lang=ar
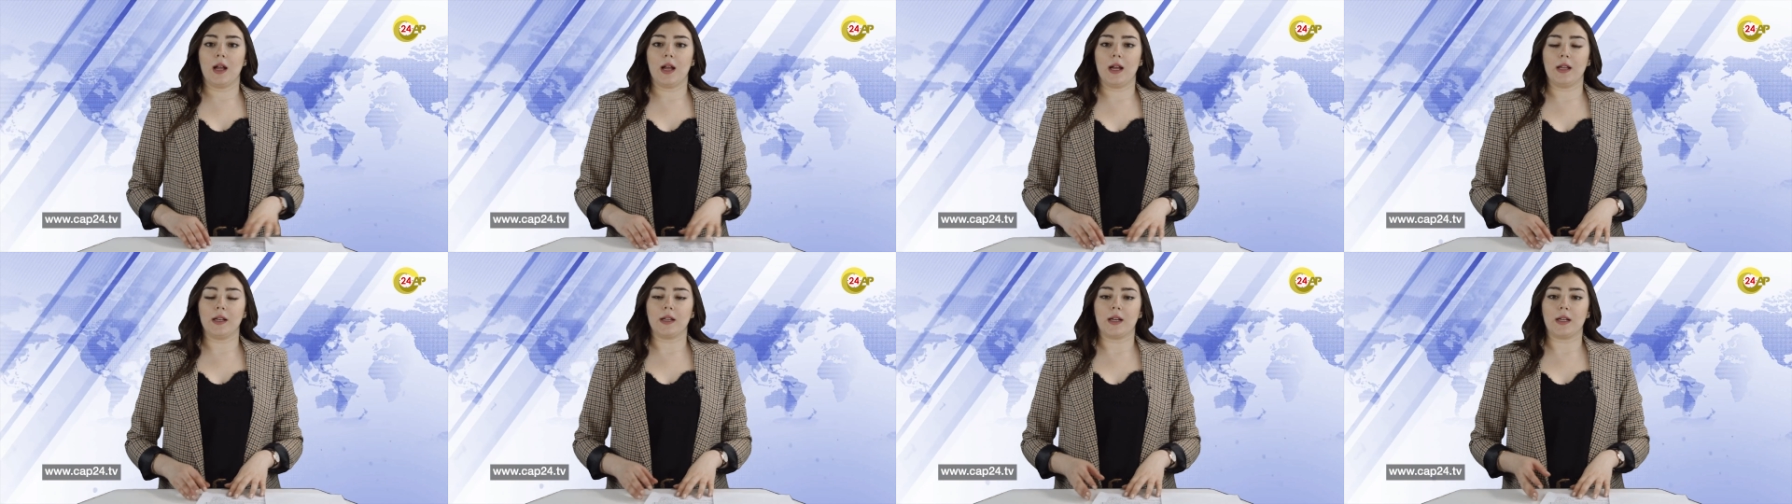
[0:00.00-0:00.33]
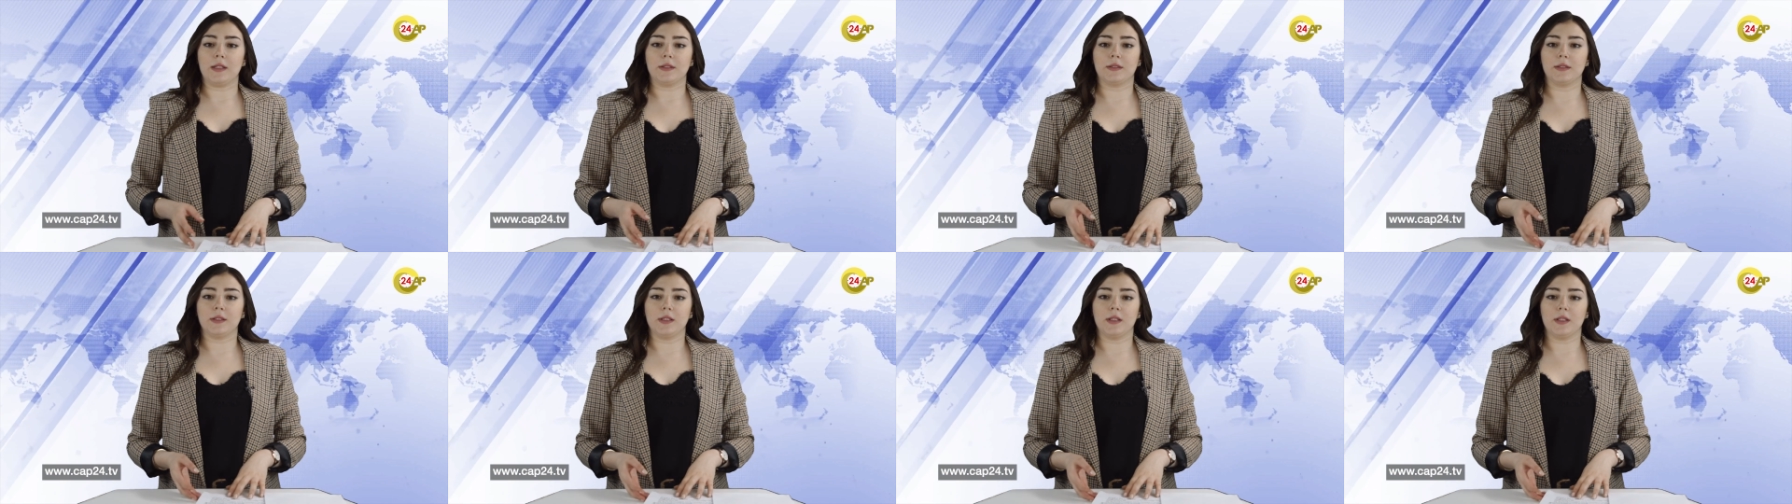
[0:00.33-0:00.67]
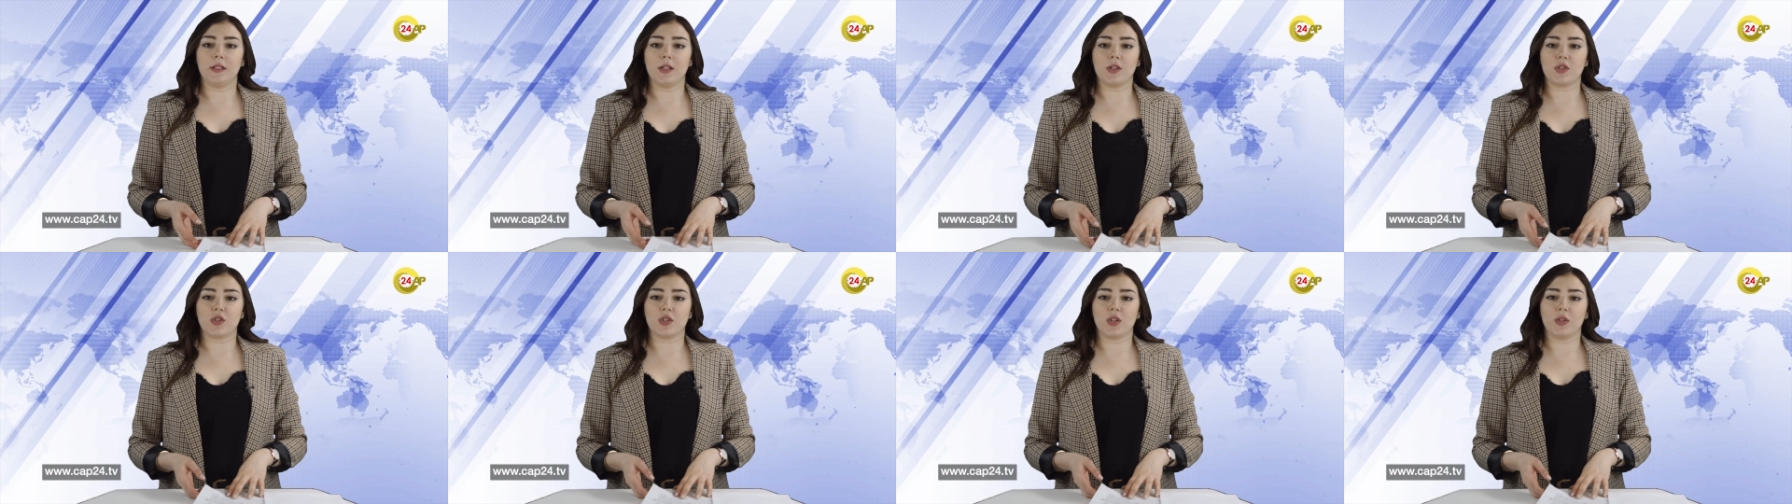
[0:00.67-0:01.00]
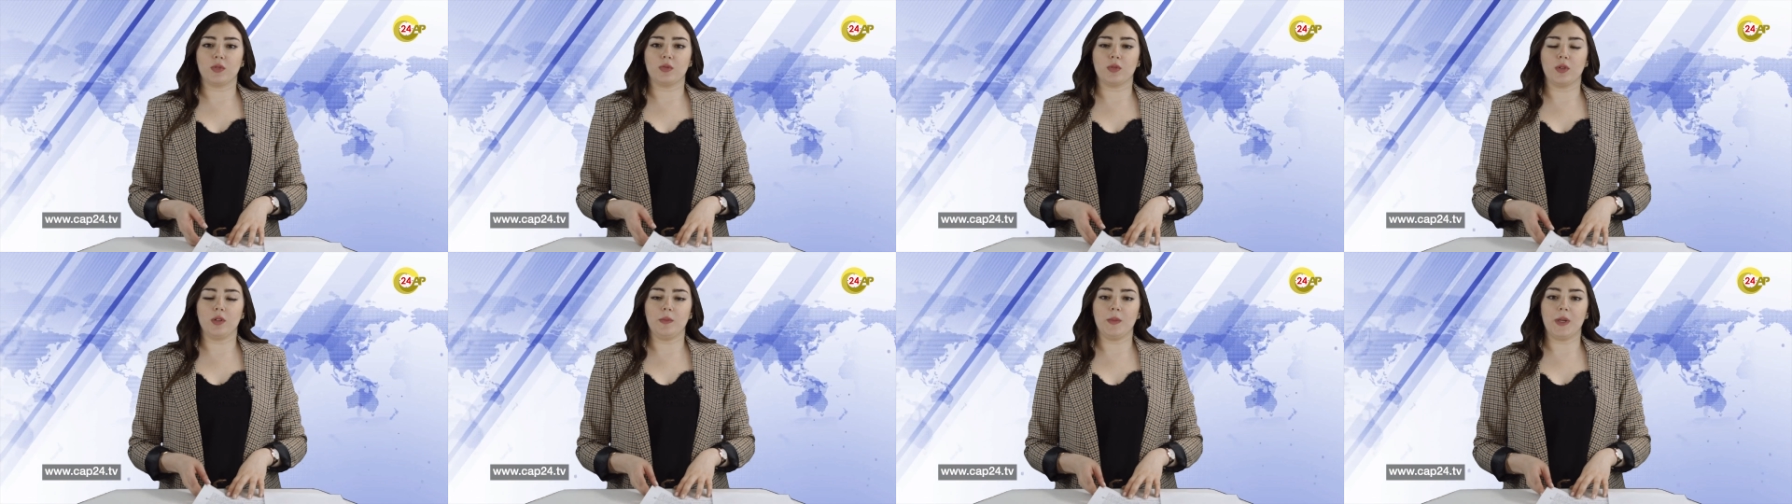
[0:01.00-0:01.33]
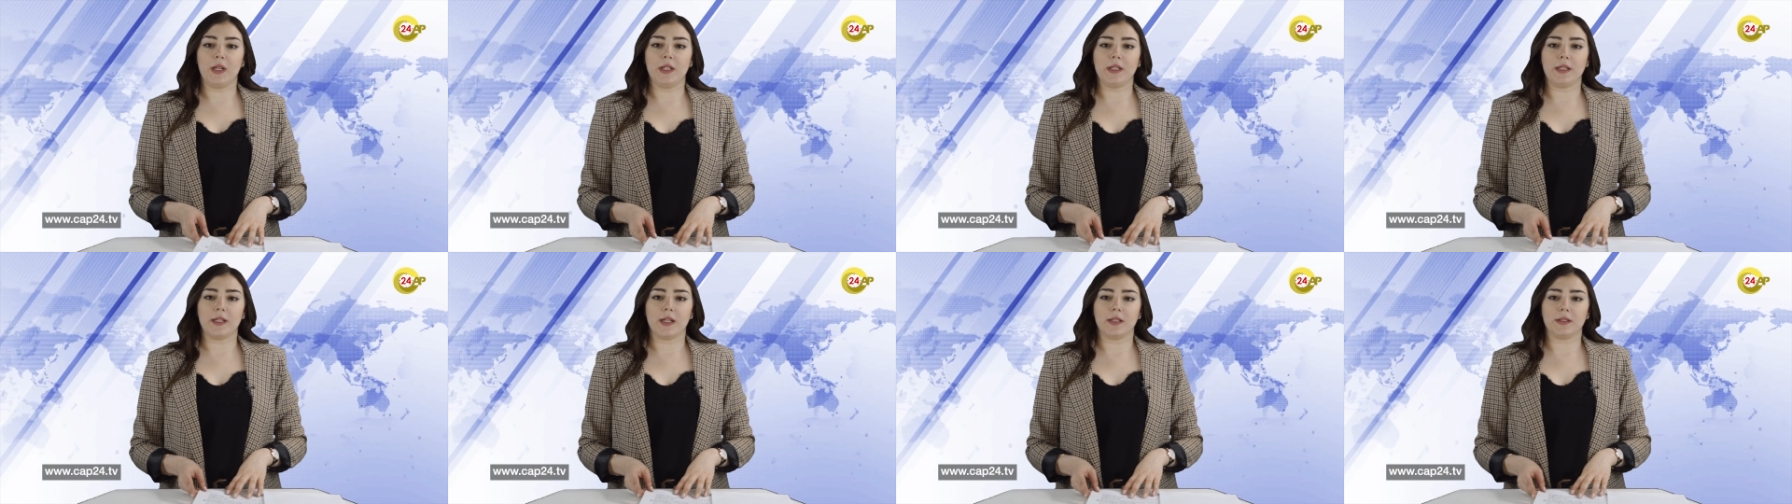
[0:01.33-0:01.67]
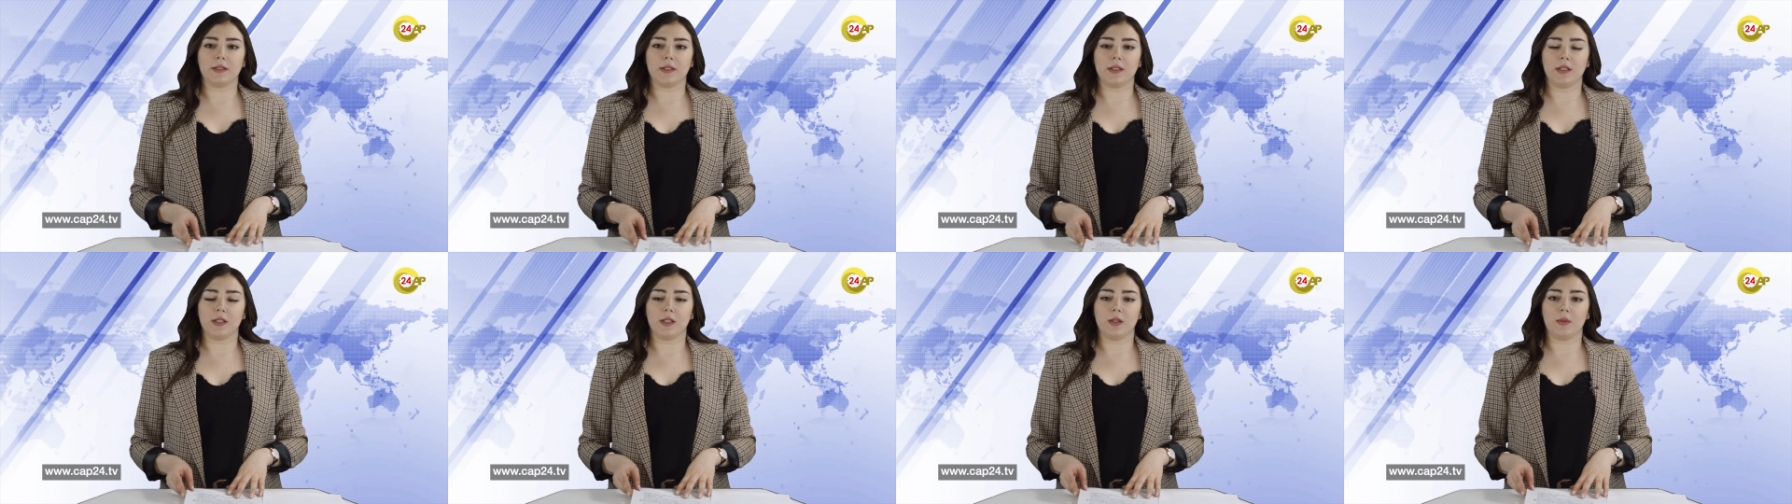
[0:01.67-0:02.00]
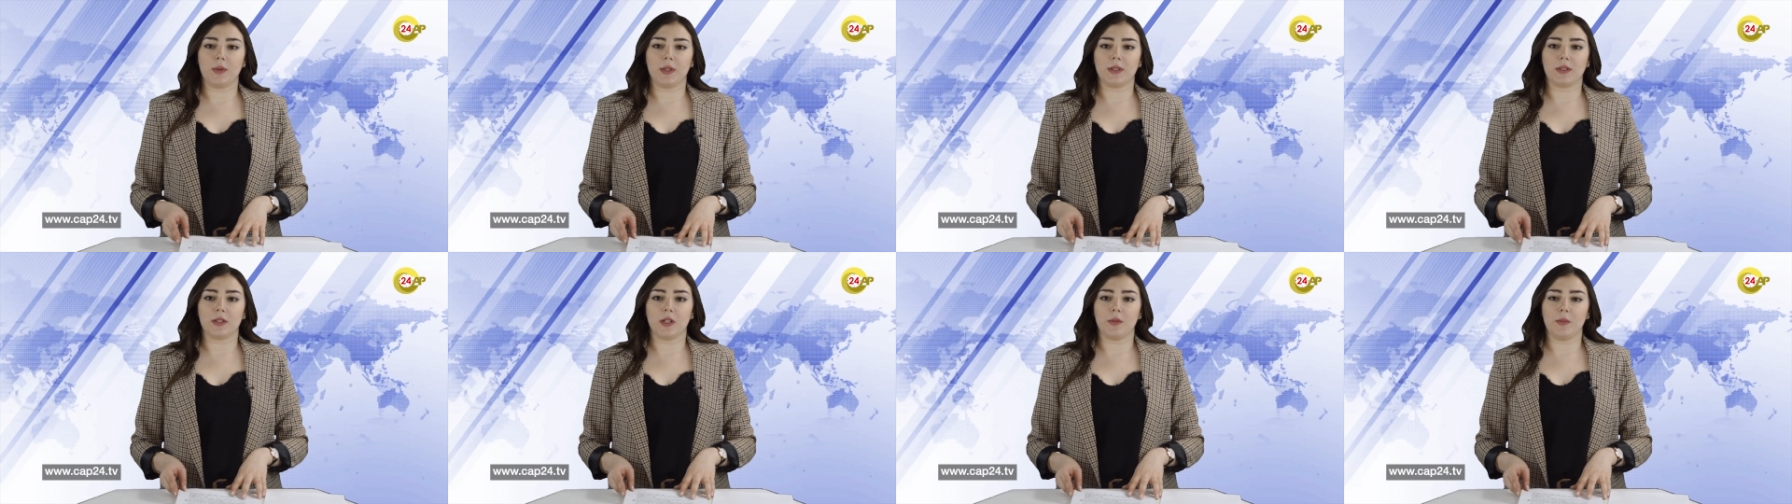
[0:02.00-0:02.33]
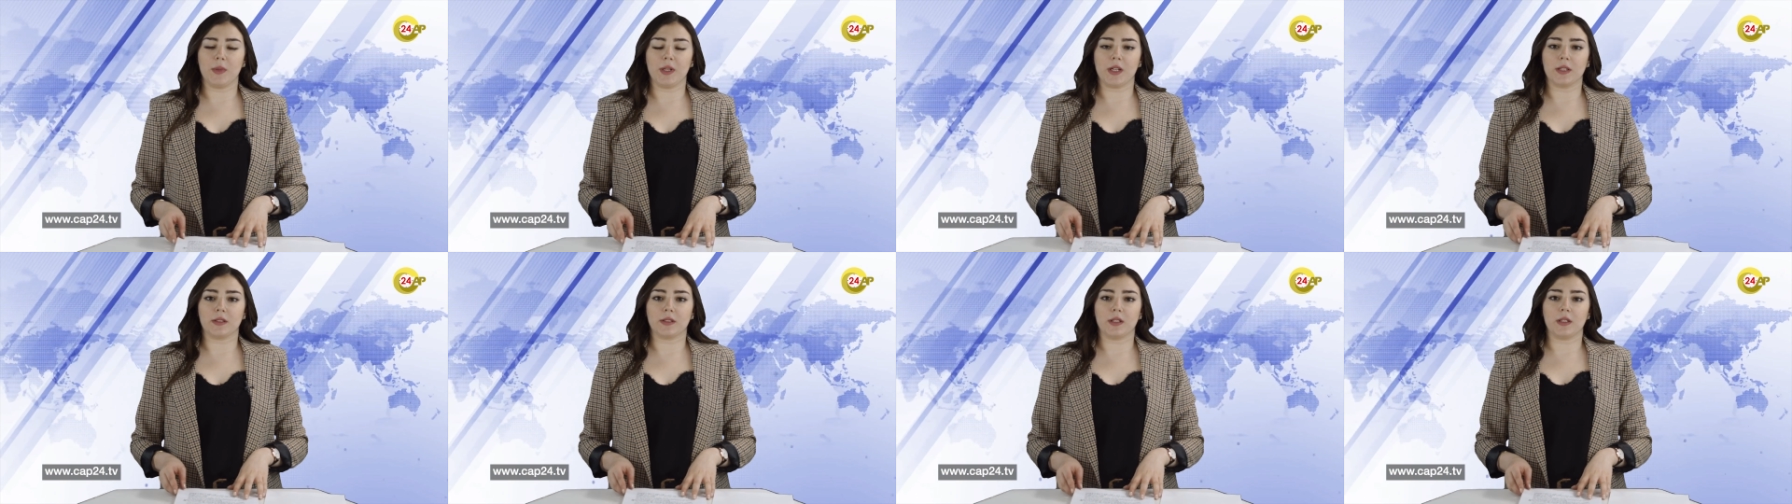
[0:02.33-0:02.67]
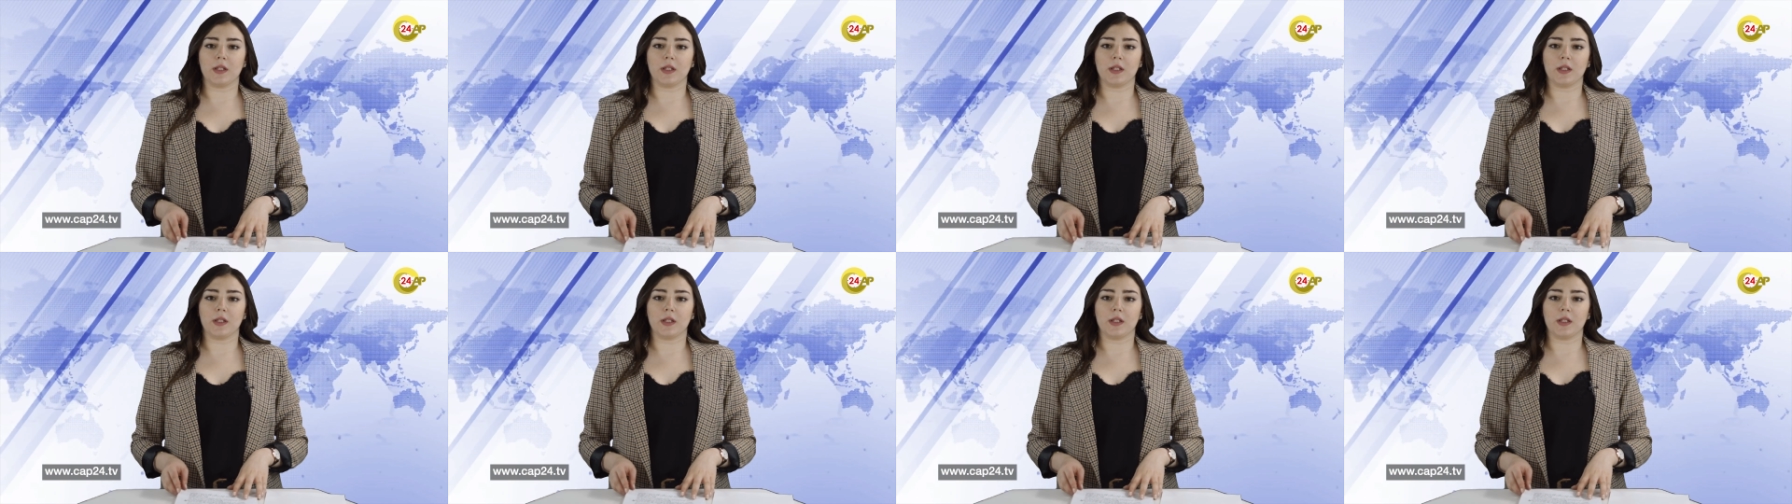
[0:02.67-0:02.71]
ألغت لجنة المالية والتنمية